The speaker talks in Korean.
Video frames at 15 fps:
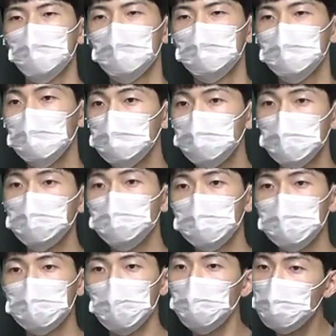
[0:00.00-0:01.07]
제가
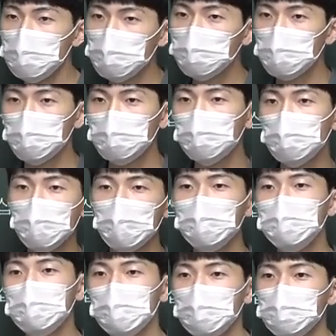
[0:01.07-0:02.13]
문제풀이 저번 주부터 풀어오라고
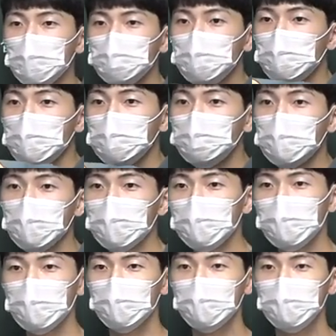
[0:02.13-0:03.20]
했는데 문제풀이 좀 했습니까?
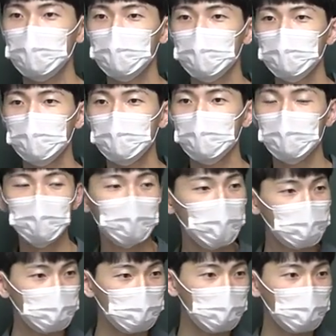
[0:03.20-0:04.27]

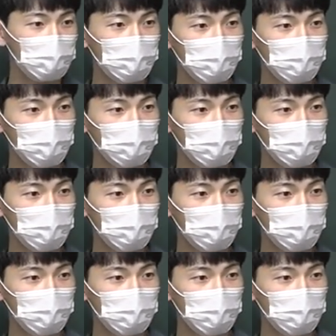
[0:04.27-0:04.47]
했어요?